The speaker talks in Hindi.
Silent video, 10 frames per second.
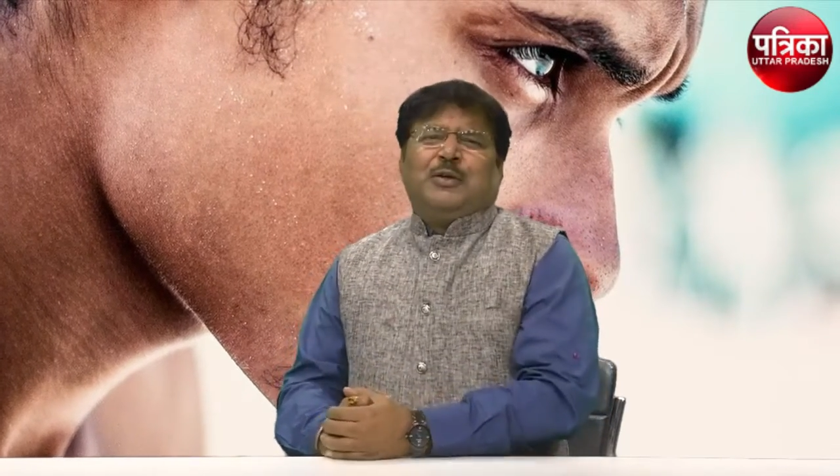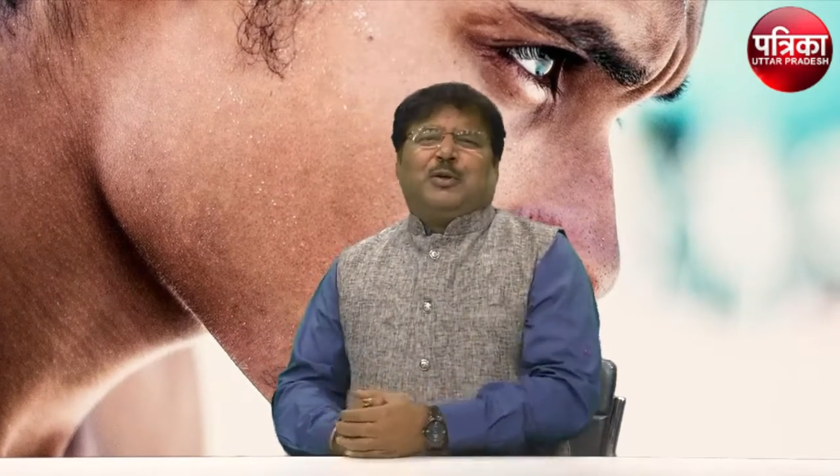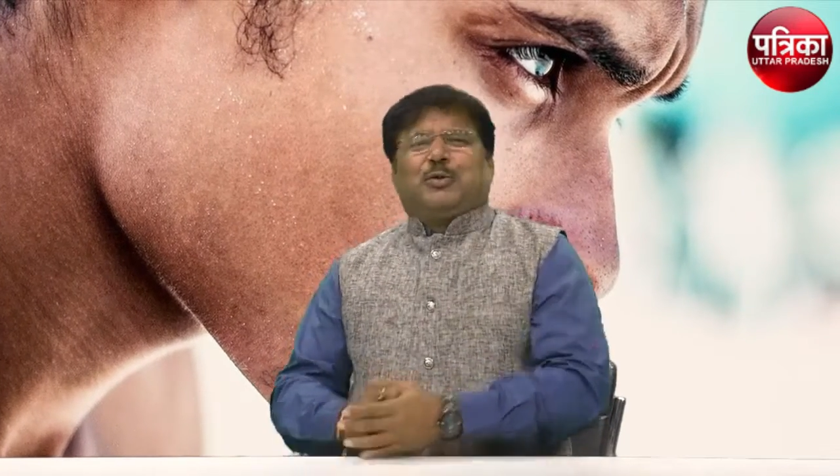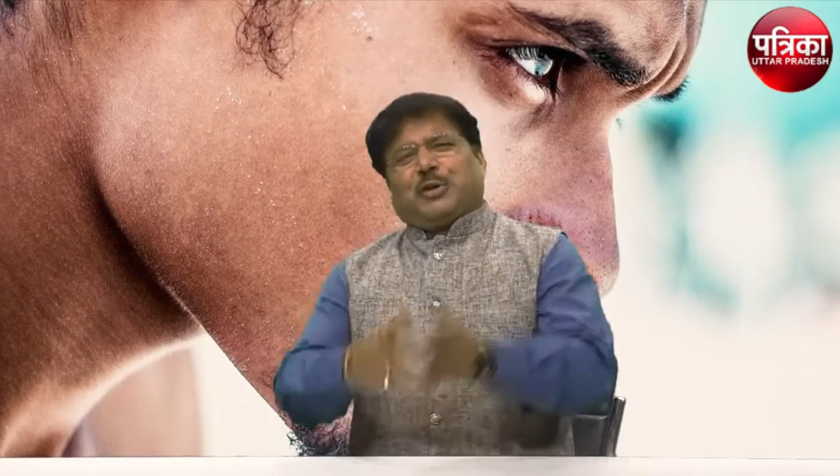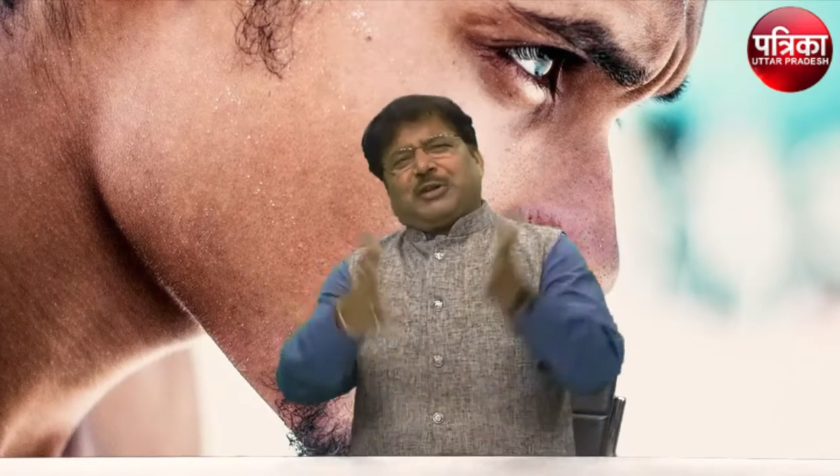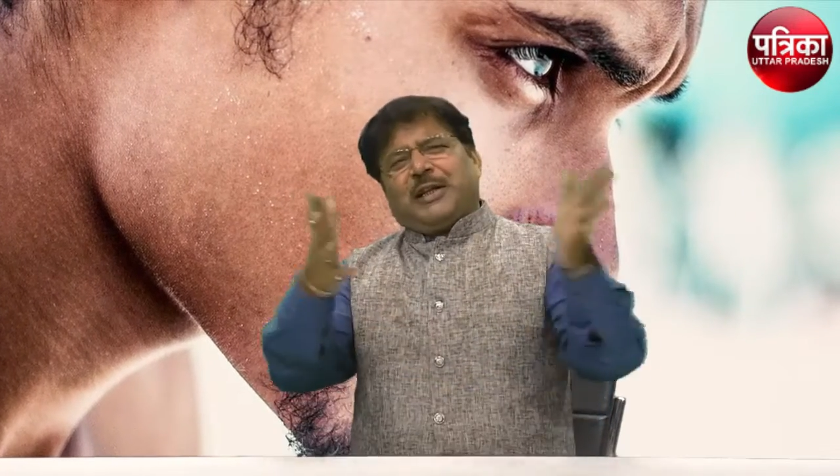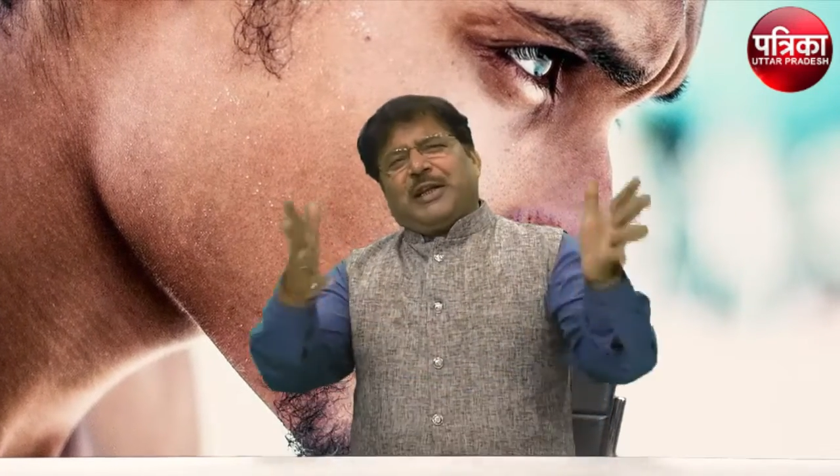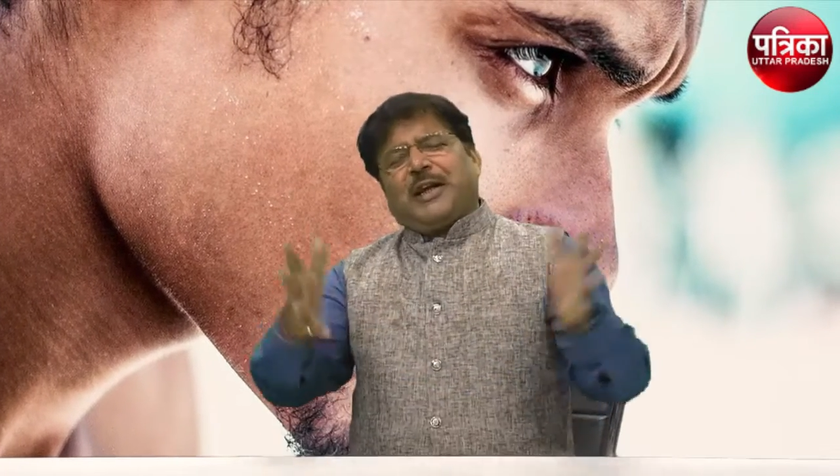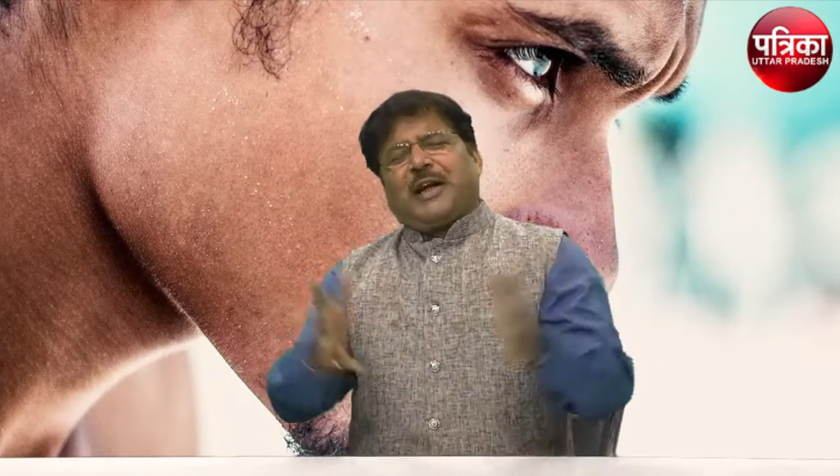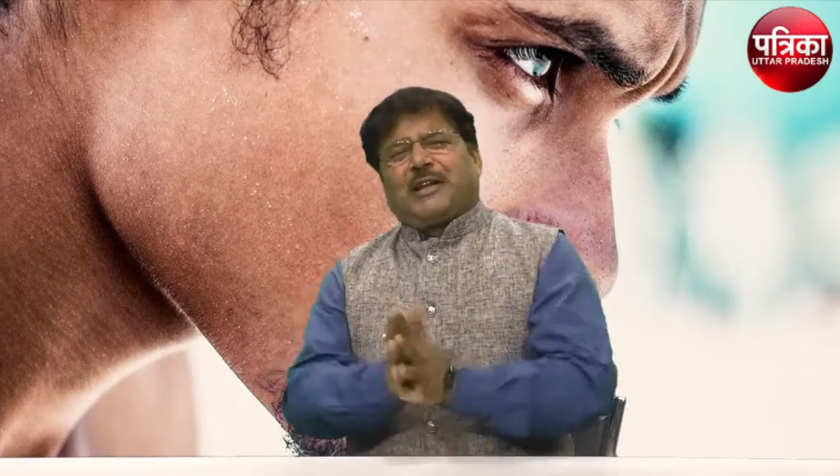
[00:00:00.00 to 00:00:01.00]
दोस्तों
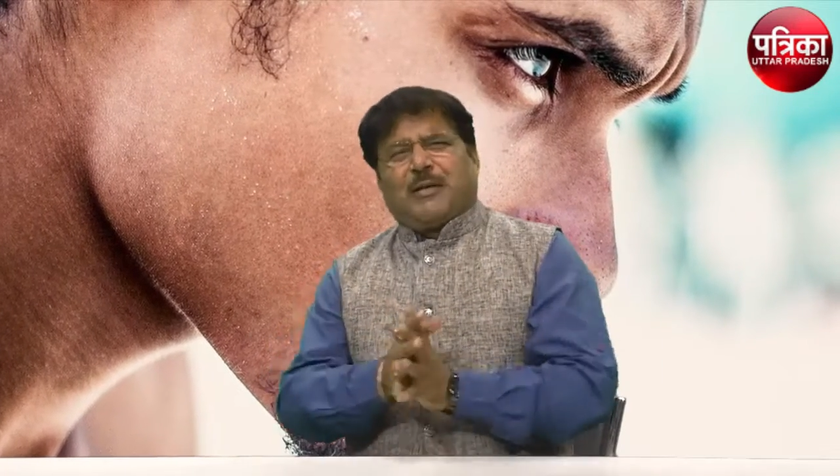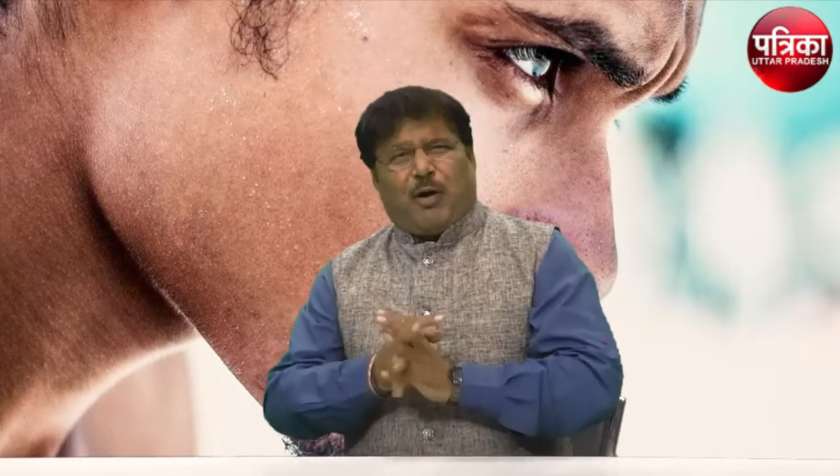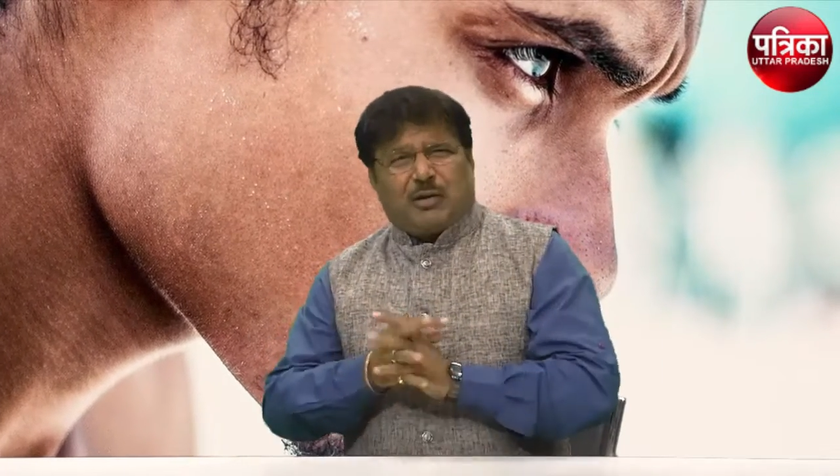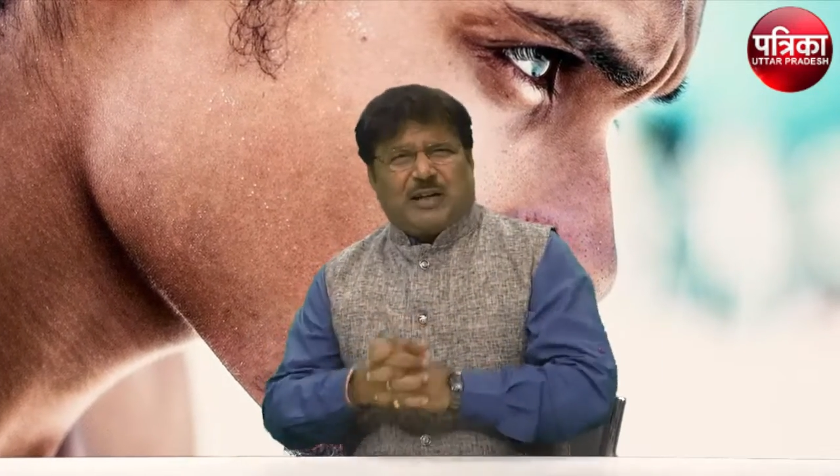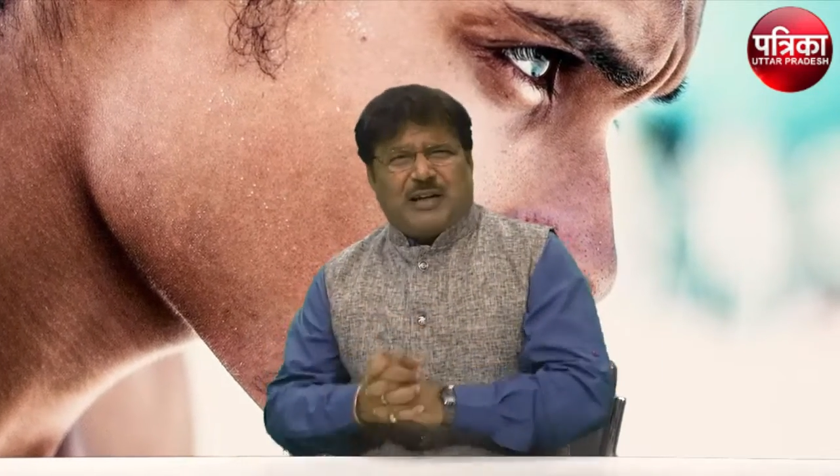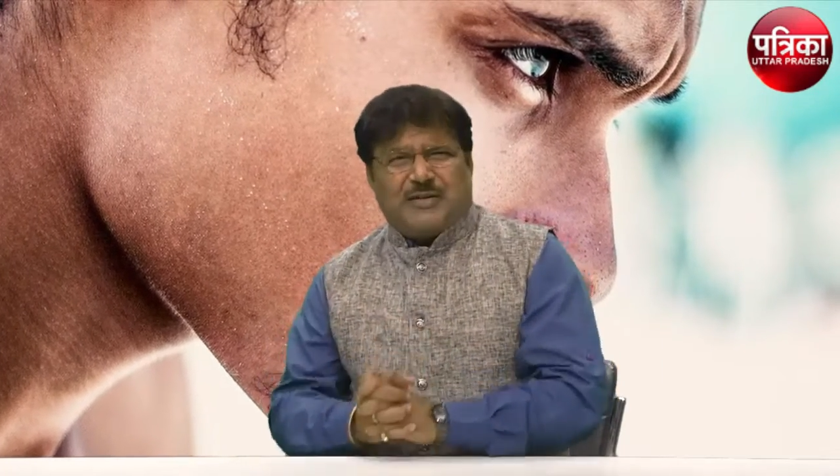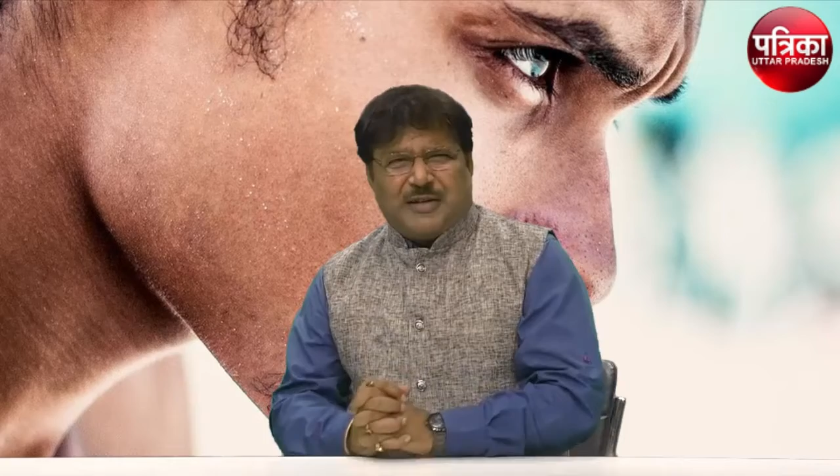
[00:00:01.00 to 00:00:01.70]
जिंदगी के अंदर बहुत सारी